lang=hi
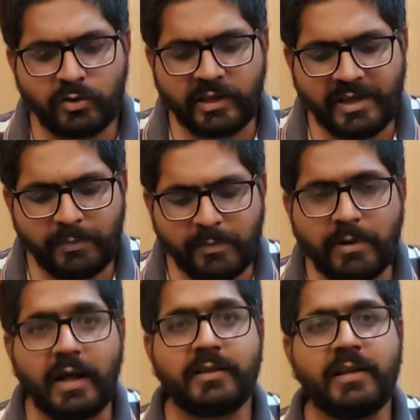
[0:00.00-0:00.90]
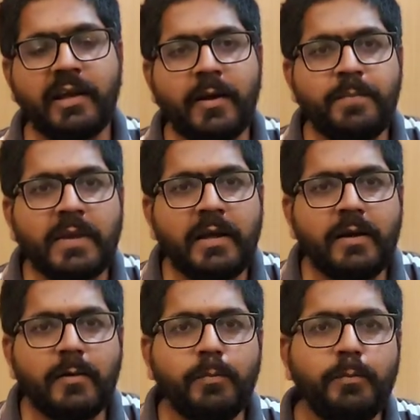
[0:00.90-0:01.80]
तो देखिए भाई बात यह है
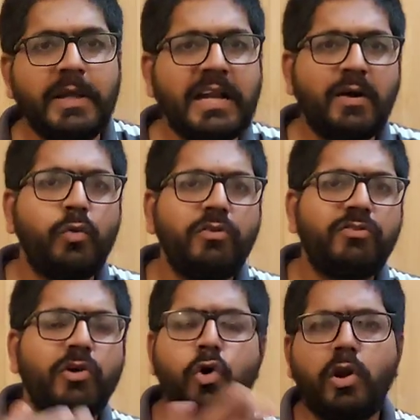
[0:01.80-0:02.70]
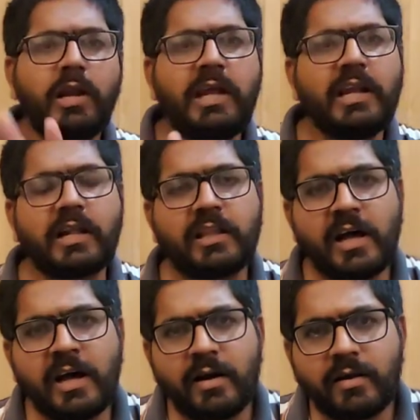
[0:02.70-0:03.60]
मेरा कोई ज़ोर नहीं
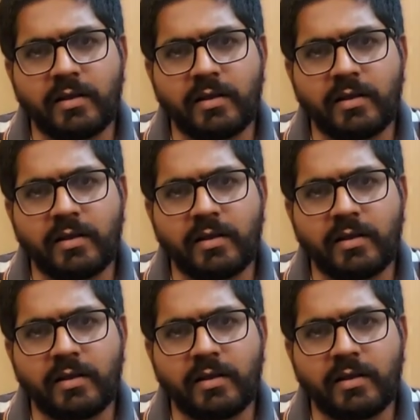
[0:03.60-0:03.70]
लगता